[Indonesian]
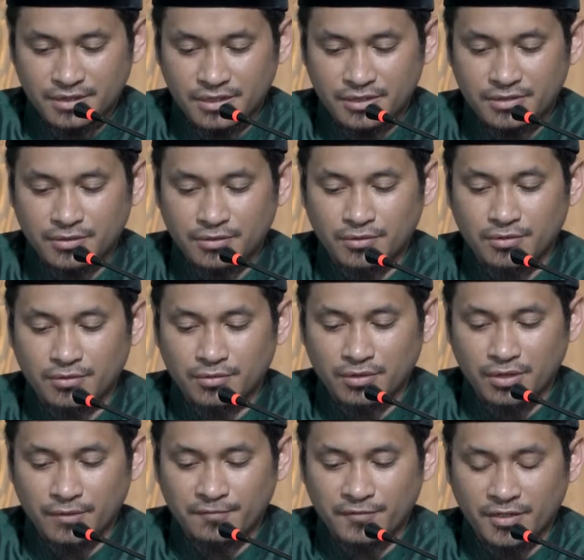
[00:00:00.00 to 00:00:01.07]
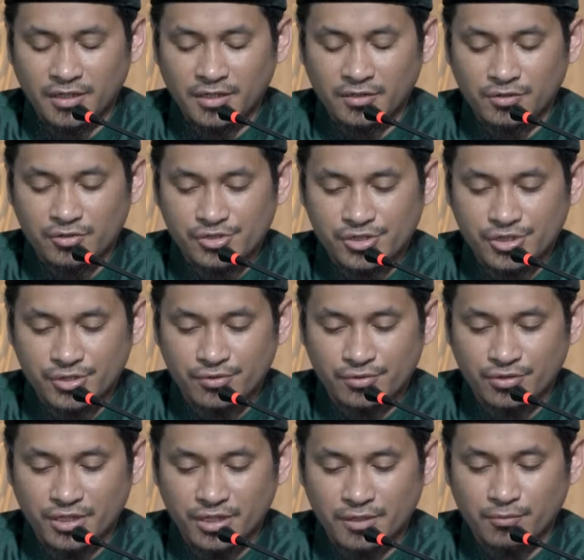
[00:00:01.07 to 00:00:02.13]
Itu khulafa
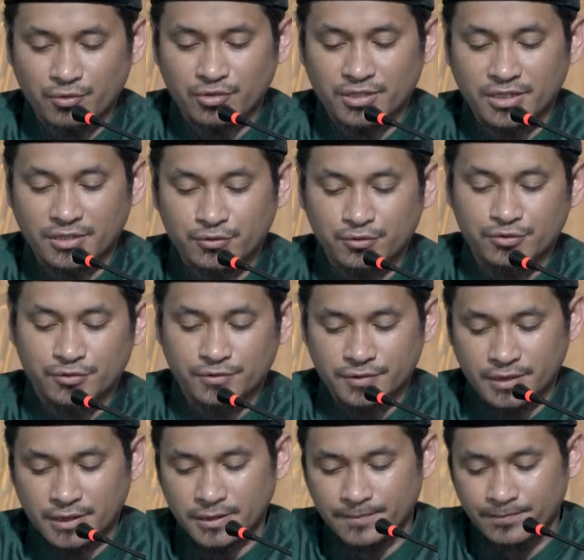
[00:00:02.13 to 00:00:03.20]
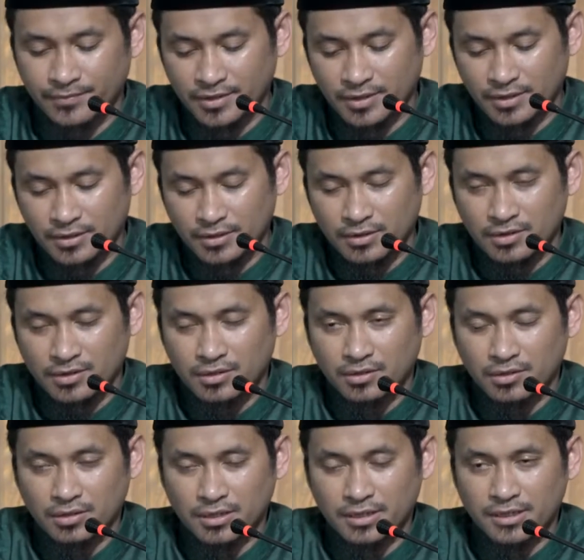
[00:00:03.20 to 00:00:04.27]
ar-rasyidun al-muhtadun. Ya.
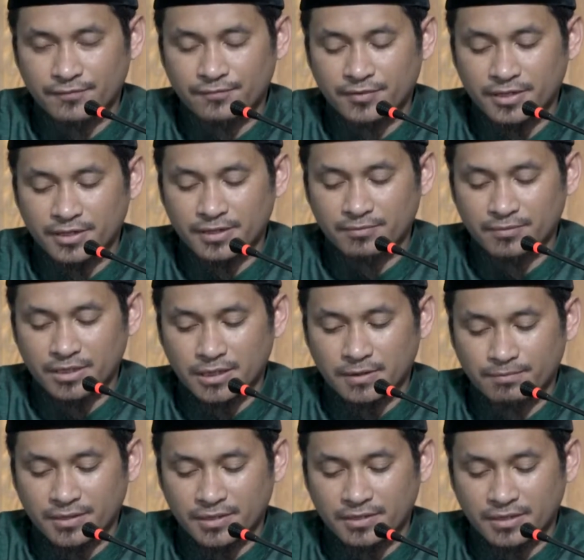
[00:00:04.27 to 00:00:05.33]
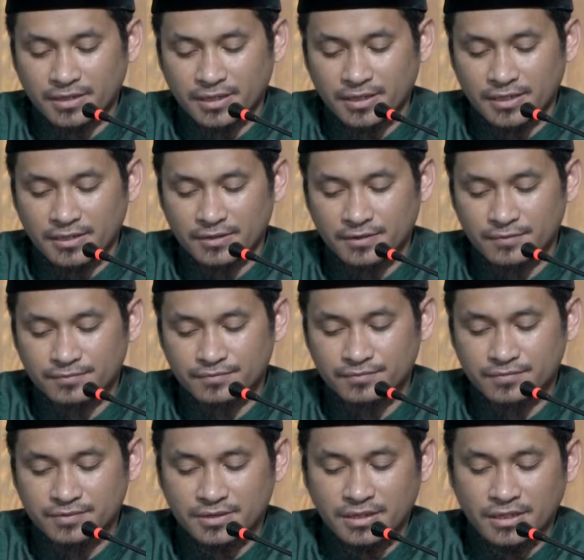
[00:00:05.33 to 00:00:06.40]
Khalifah yang mendapatkan
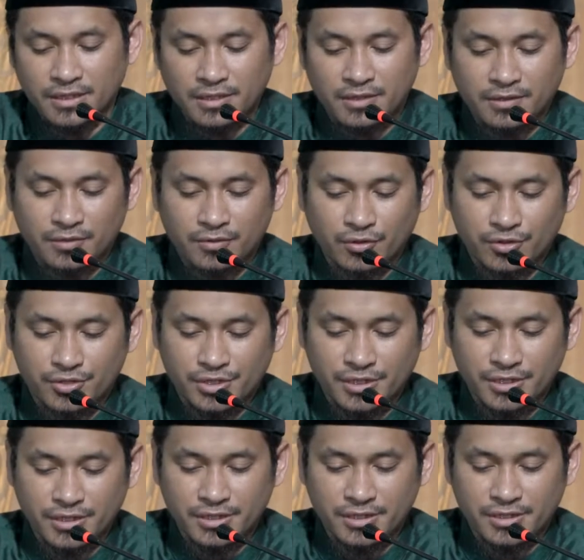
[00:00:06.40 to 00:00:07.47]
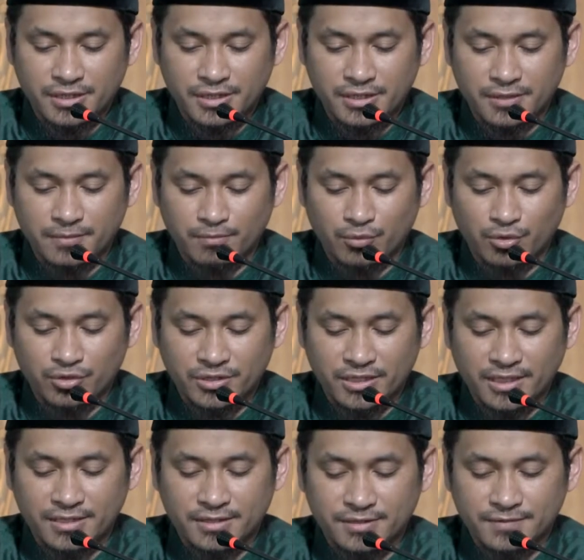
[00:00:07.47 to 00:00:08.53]
ya, rasyid dan
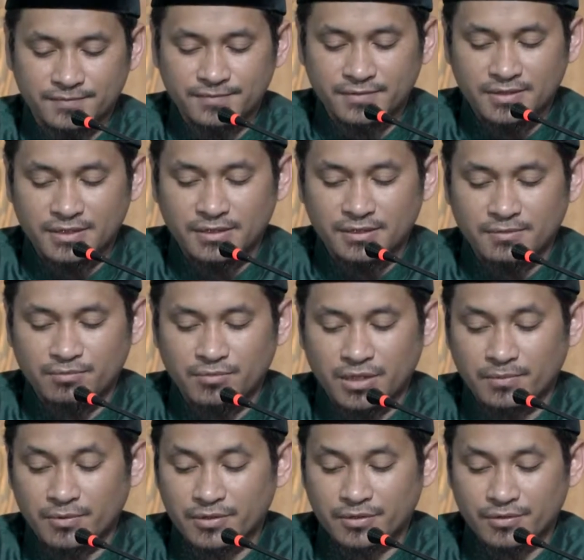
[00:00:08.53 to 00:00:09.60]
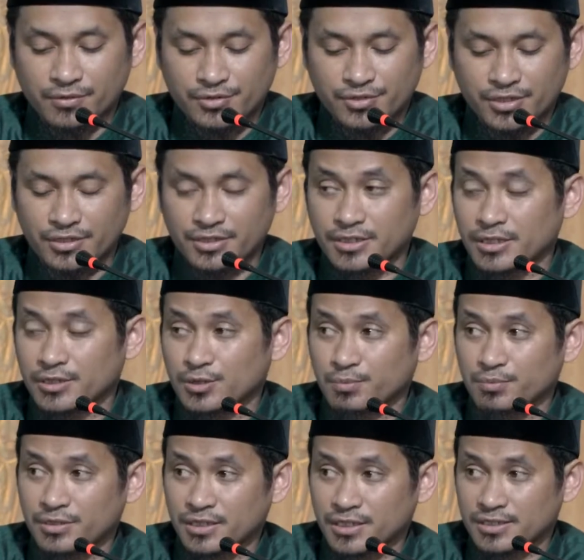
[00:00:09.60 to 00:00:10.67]
muhtad. Mendapatkan rasyid yaitu
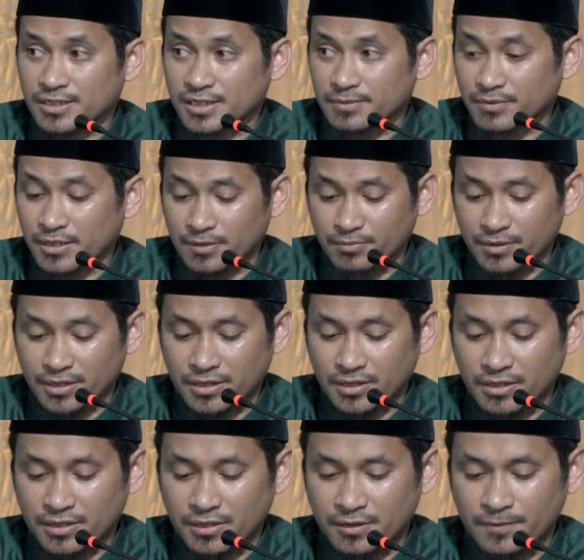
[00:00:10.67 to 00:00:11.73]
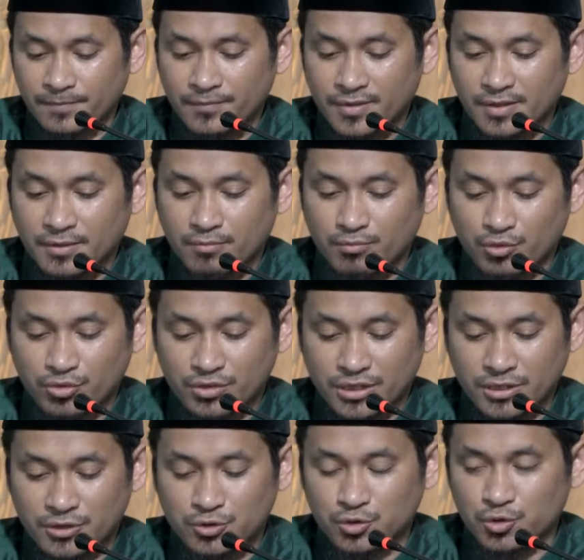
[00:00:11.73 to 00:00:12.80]
benar dalam amal,
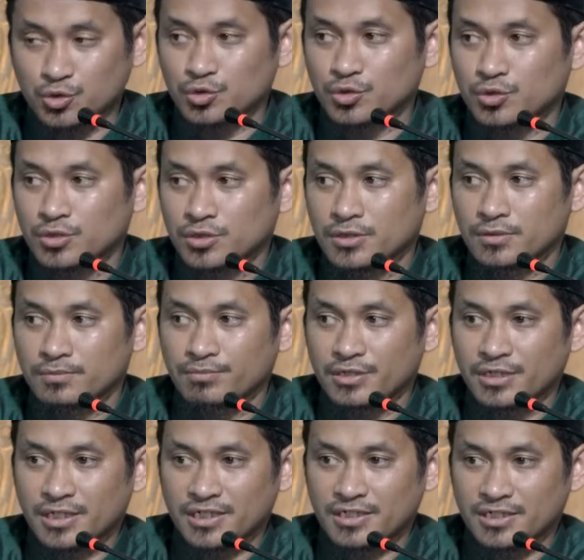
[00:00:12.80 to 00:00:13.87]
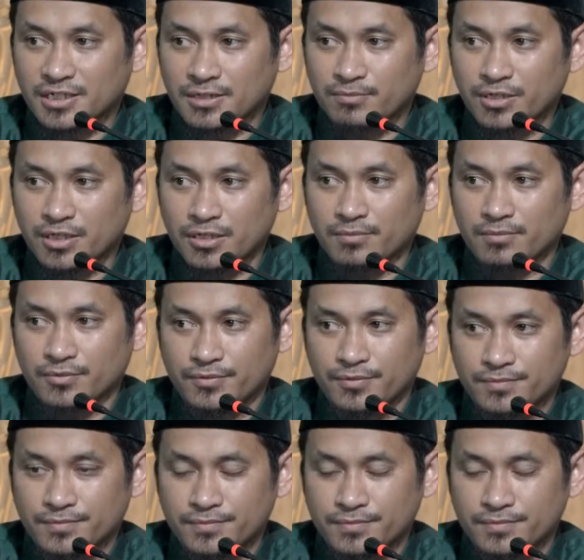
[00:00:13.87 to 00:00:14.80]
muhtadun, benar dalam ilmu.